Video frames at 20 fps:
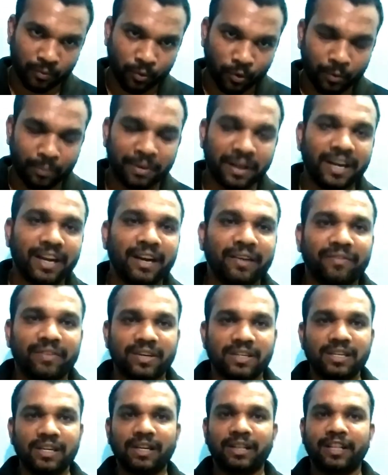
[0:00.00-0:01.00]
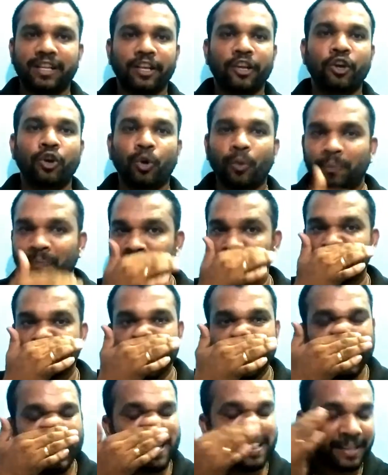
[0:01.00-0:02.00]
ஒரு பெரிய டெஃபினேஷன் இந்த ஈகோ
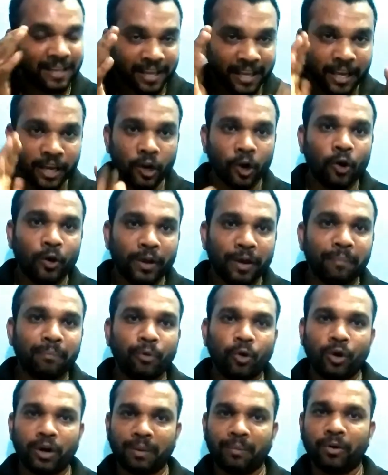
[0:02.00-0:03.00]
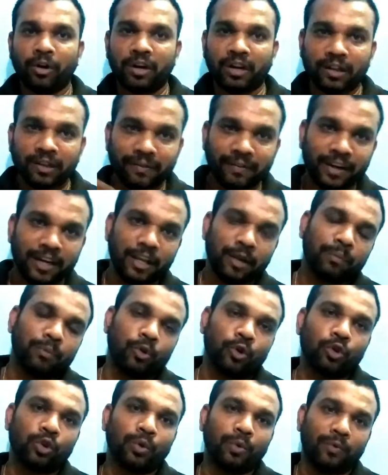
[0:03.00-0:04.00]
இந்த ஈகோ எப்போ நம்மள்ட்ட வெளியே
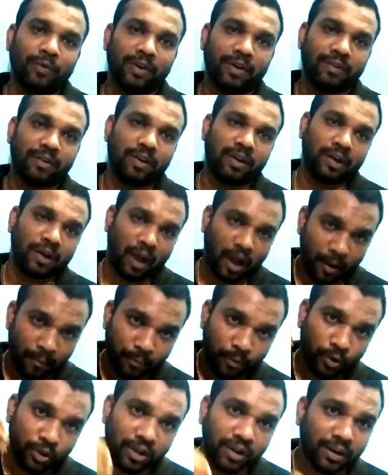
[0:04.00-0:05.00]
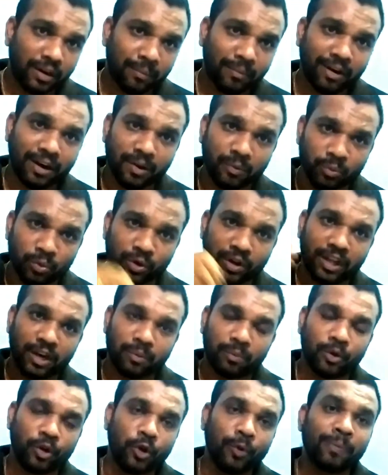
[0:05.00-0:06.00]
போகுதோ அப்போ தான் நம்மளால் முன்னேற
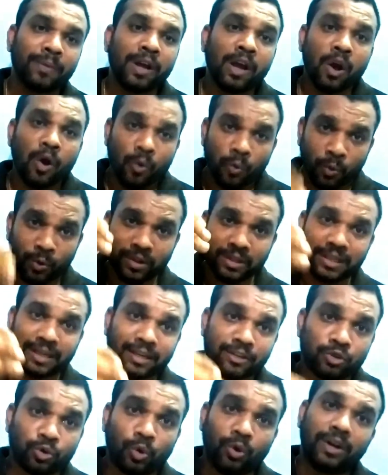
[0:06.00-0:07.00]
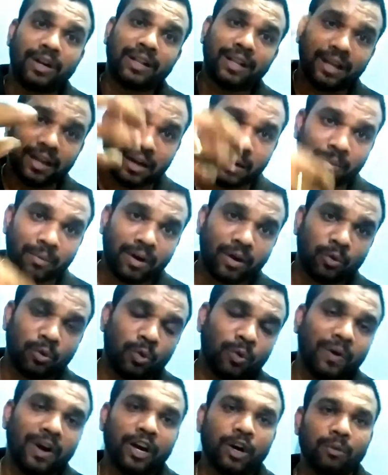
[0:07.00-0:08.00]
முடியும் ஒருத்தங்க சொல்கிறத நம்மளால்
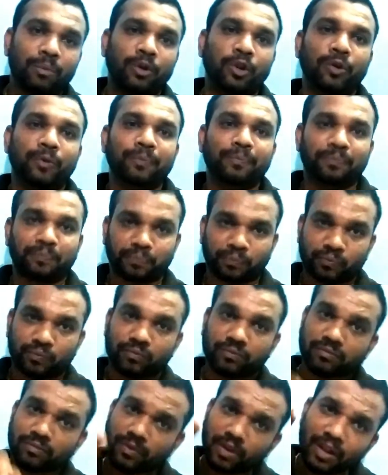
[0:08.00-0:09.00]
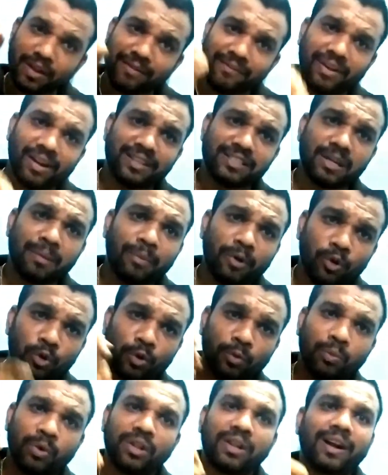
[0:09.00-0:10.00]
உள்வாங்க முடியும் ஃபார் எக்ஸாம்பிள்
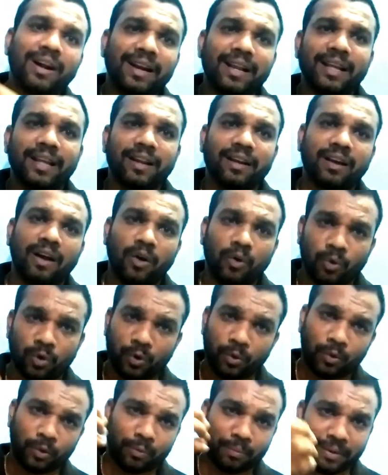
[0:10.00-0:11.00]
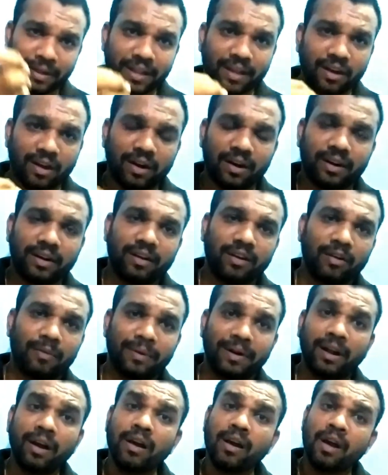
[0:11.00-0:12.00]
ஒரு முதலாளி இருக்கான் ஒரு ஒரு பெரிய ஆள் இருக்கான்
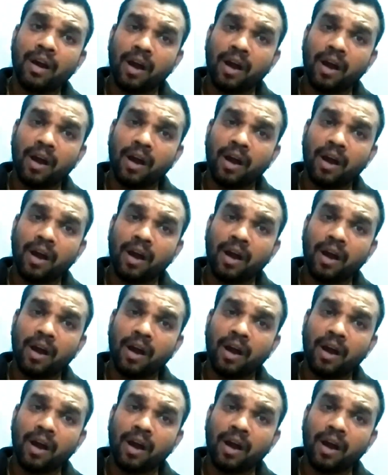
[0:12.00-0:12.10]
அப்படின்னா